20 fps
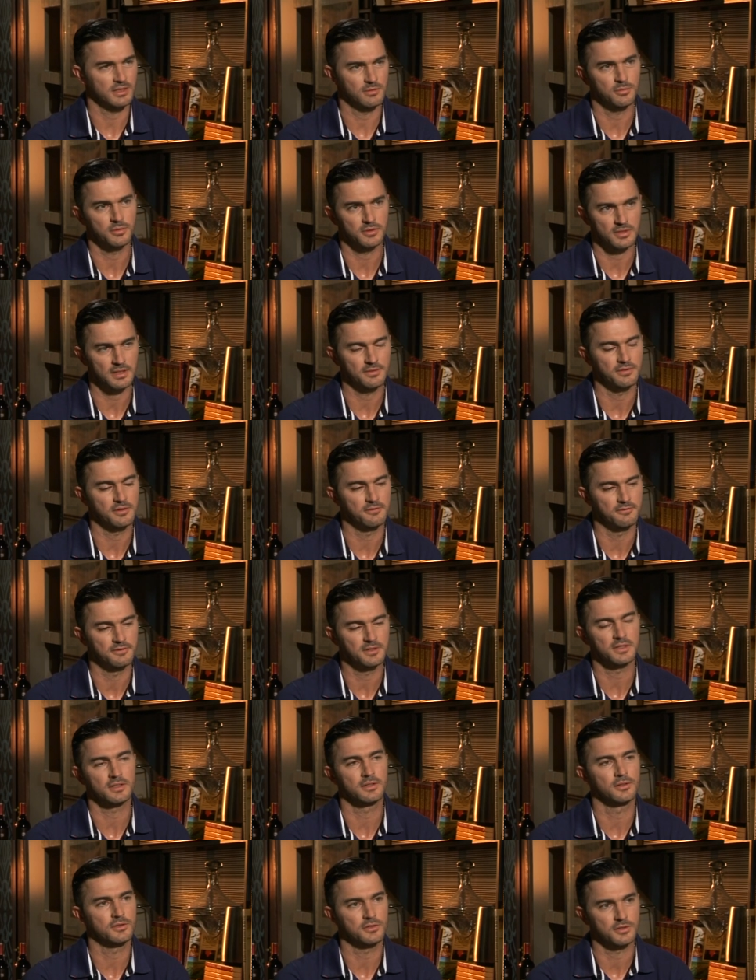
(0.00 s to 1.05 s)
samo potrafi
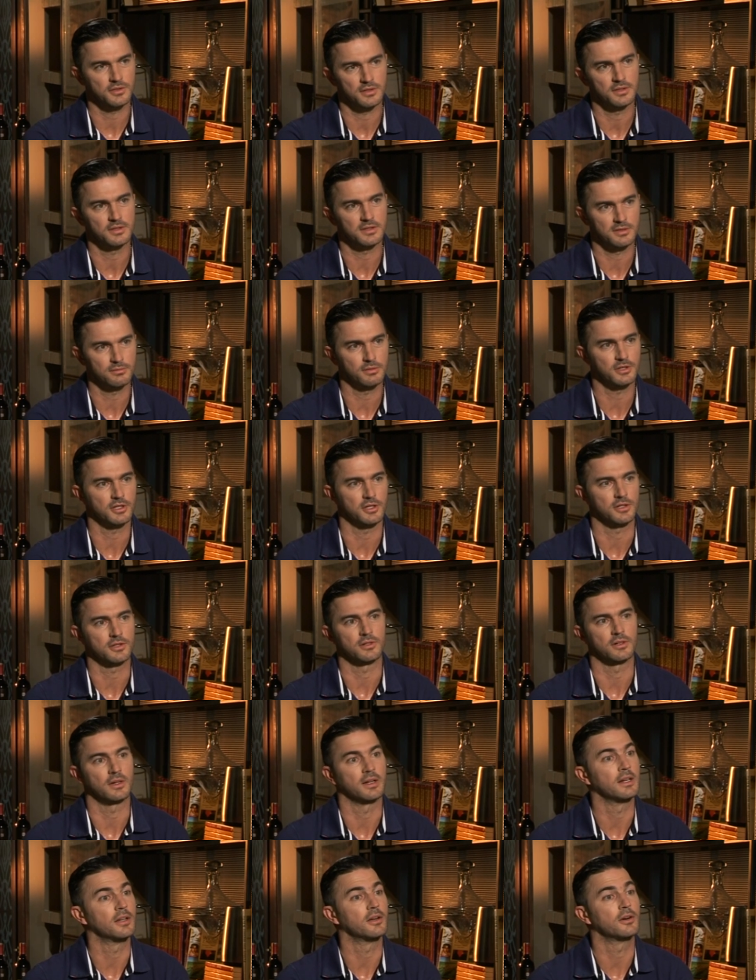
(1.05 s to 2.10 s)
wytknąć złe
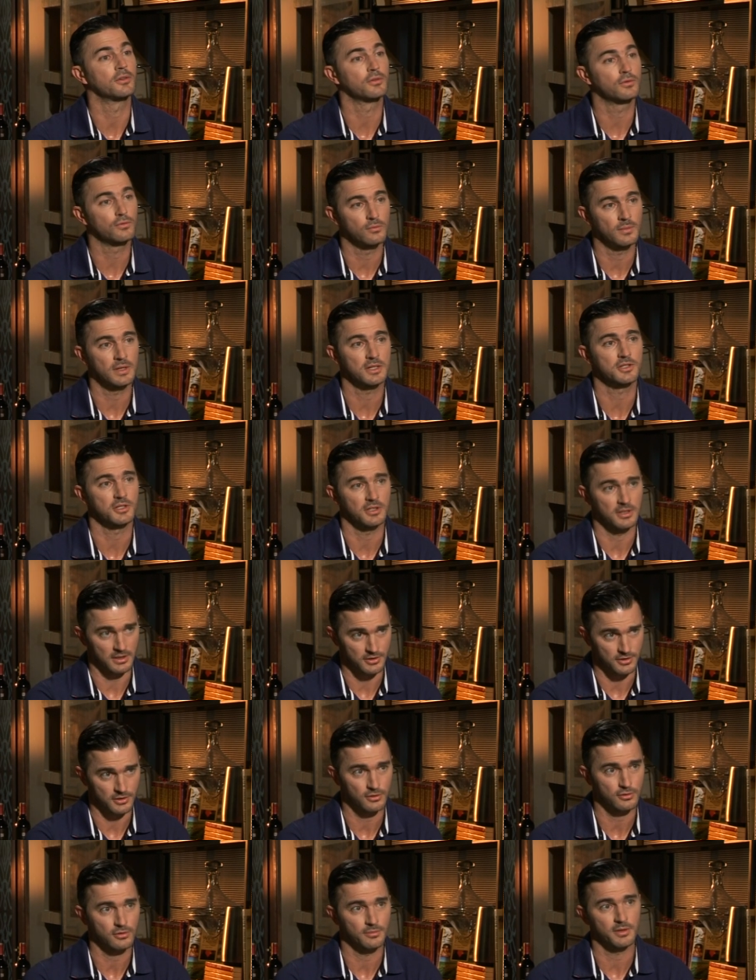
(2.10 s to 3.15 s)
rzeczy, ale on tłumaczy,
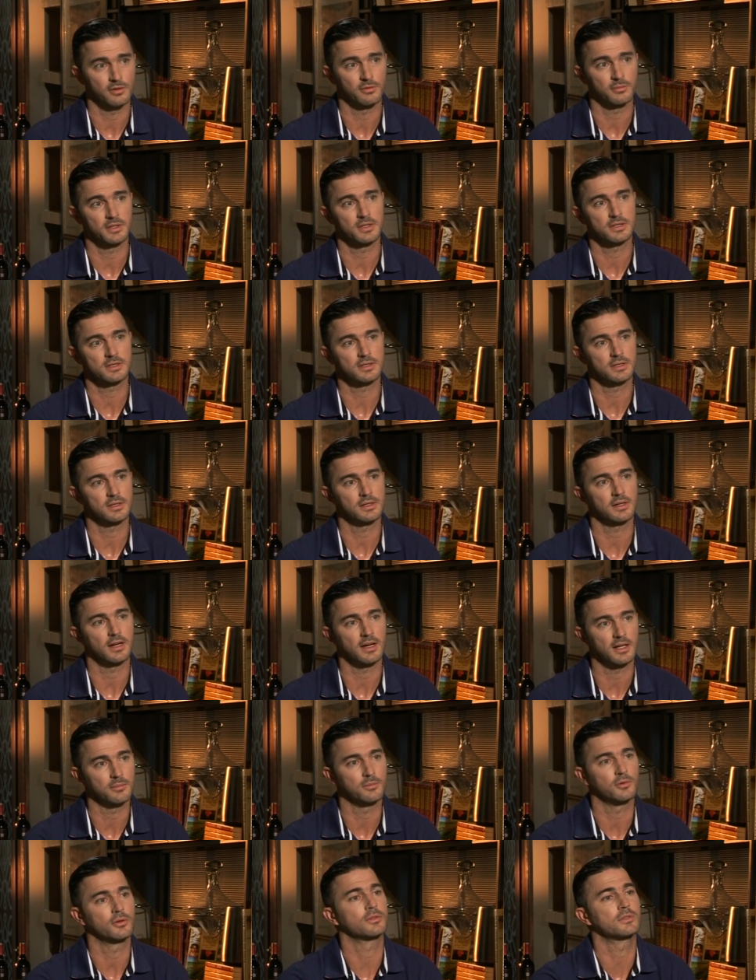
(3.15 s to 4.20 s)
dlaczego to miało miejsce,
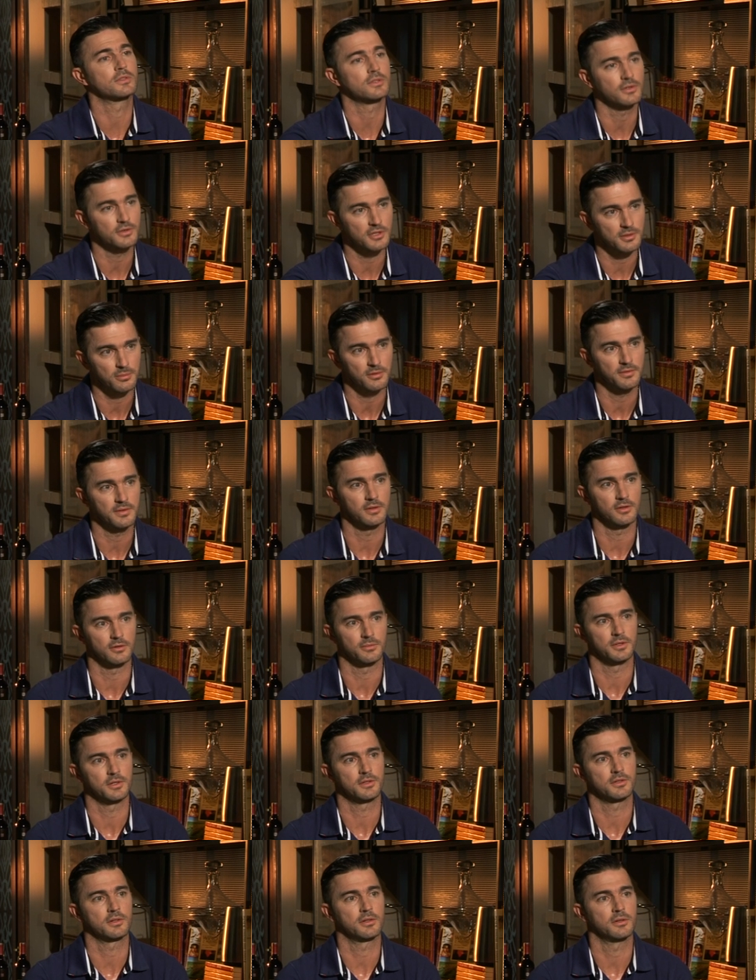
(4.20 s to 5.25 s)
albo co nie powinno
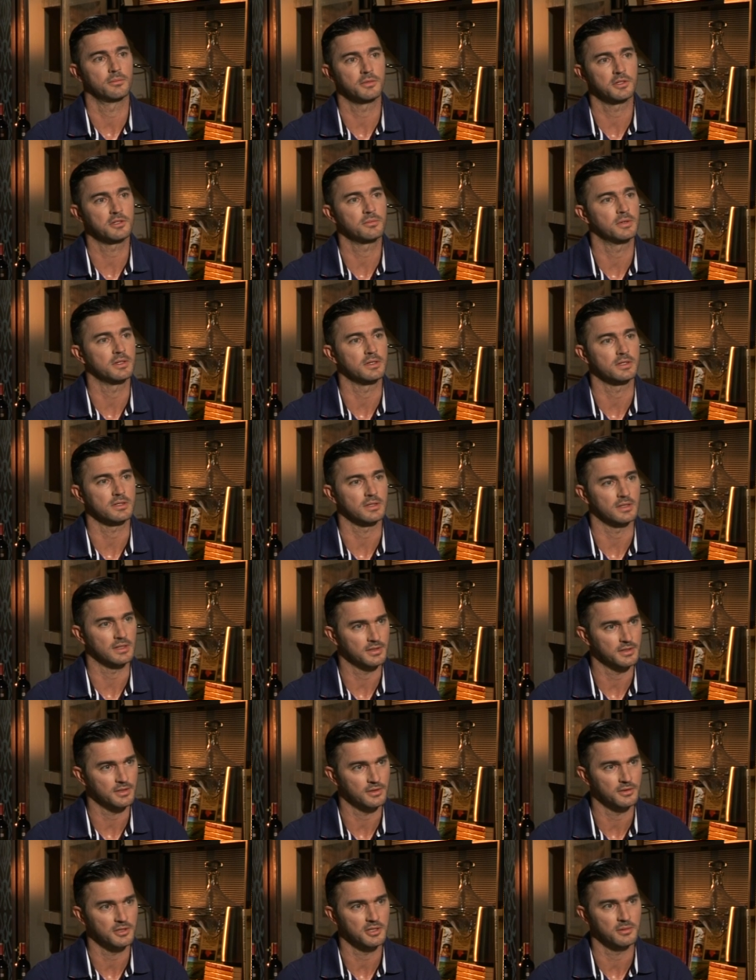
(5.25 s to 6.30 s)
mieć, mieć miejsce. Dla
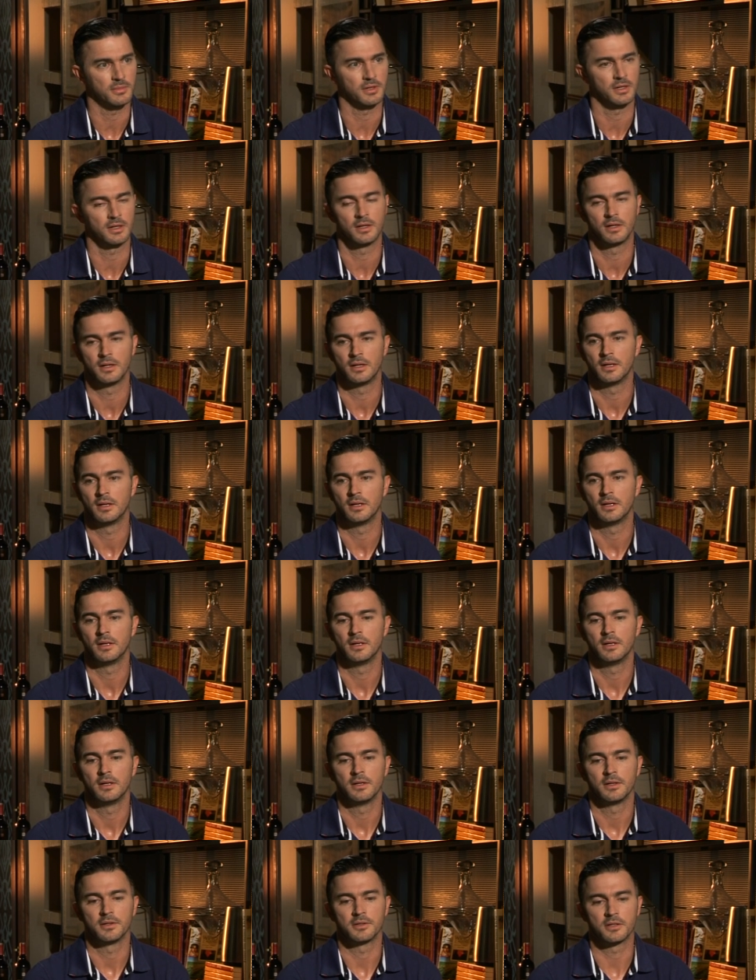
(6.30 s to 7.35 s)
niego nie ma,
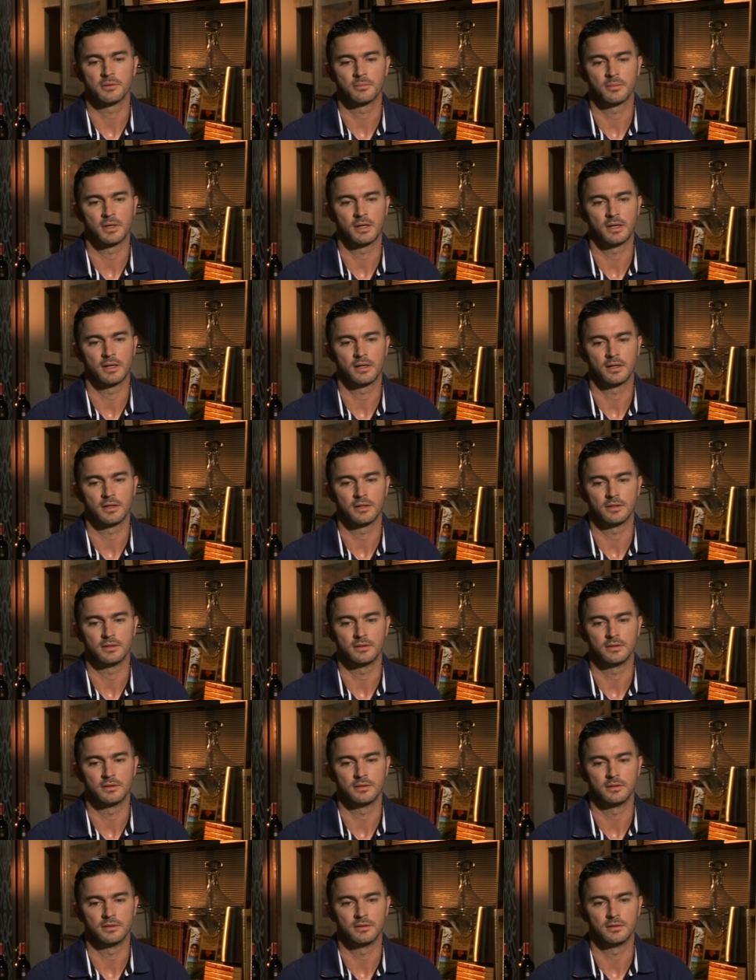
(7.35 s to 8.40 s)
nie ma
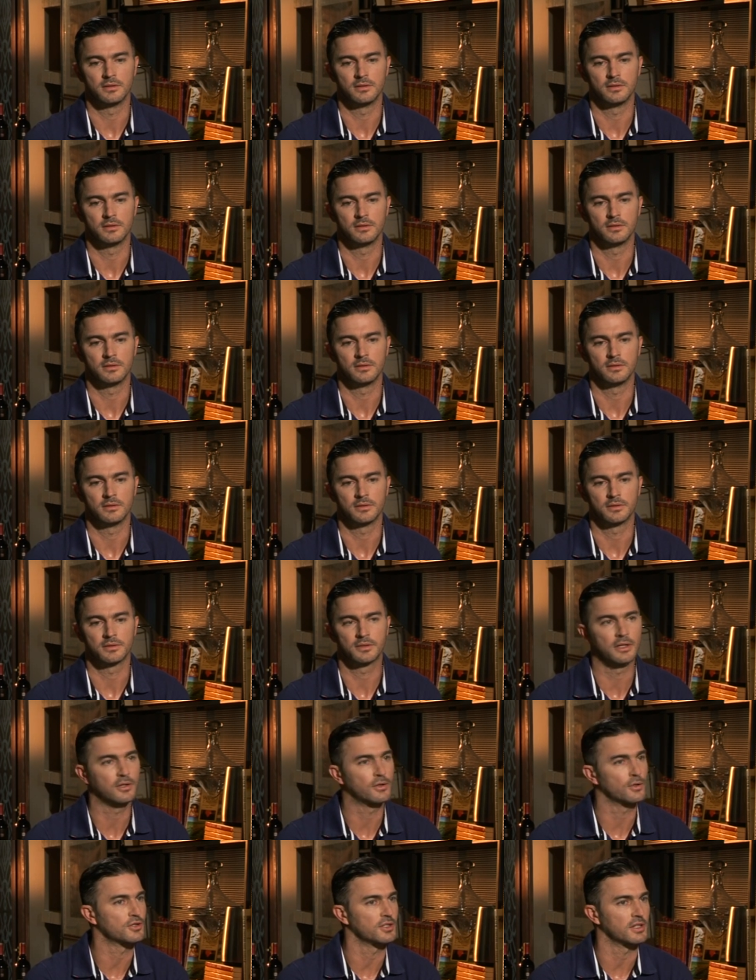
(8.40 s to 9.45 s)
yy,
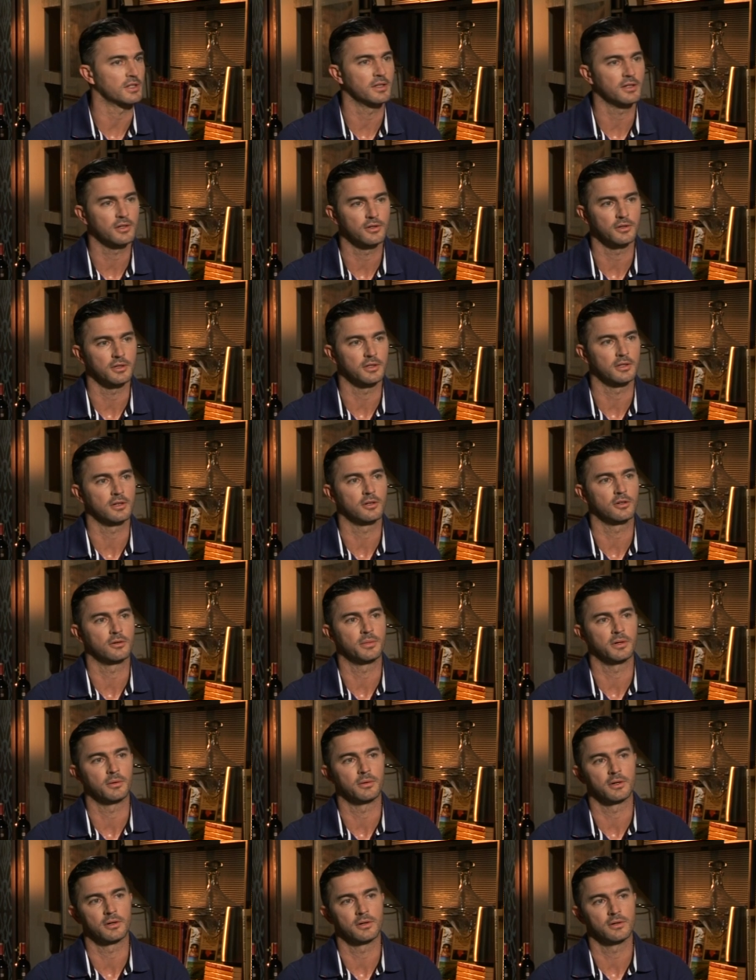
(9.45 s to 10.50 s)
tylko czarnego i tylko
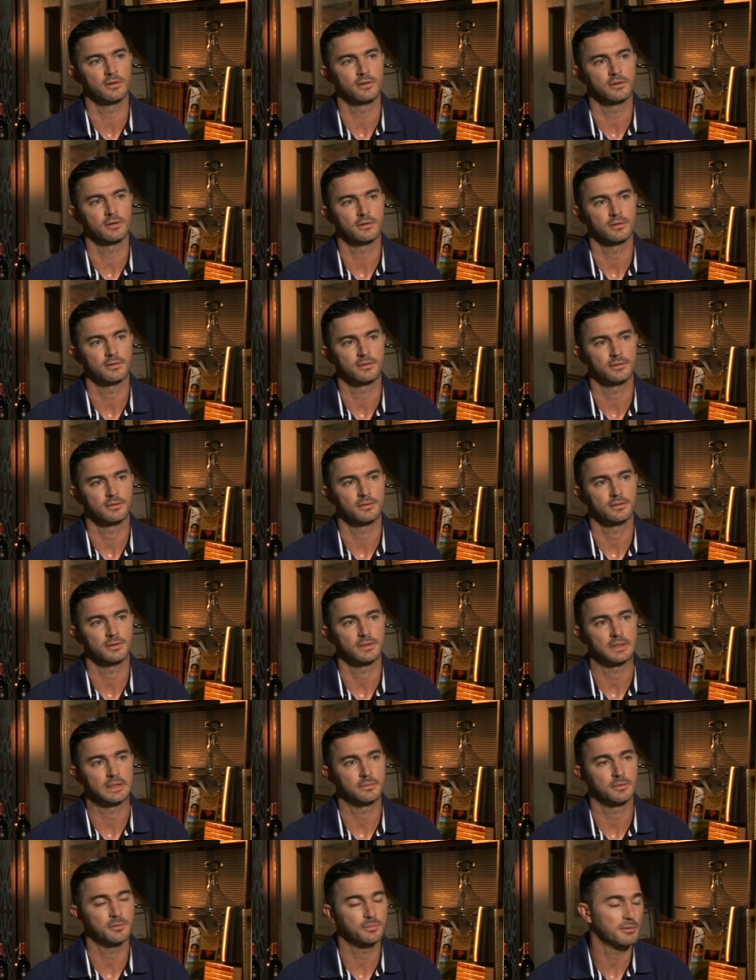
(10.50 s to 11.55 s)
białego, mhm.
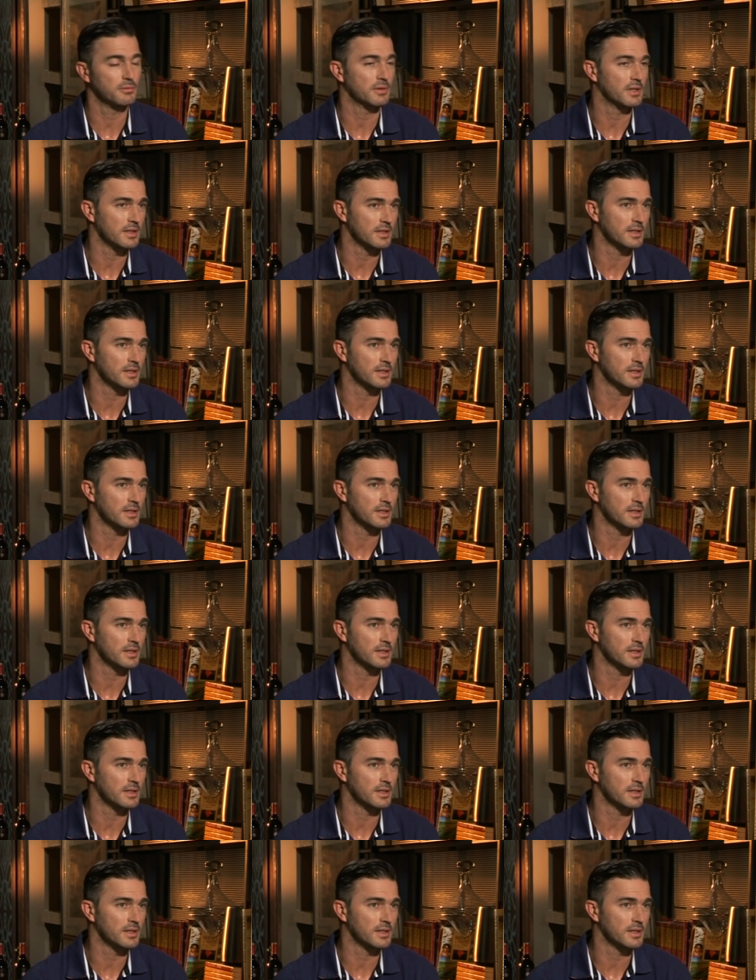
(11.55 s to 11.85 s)
bo piłka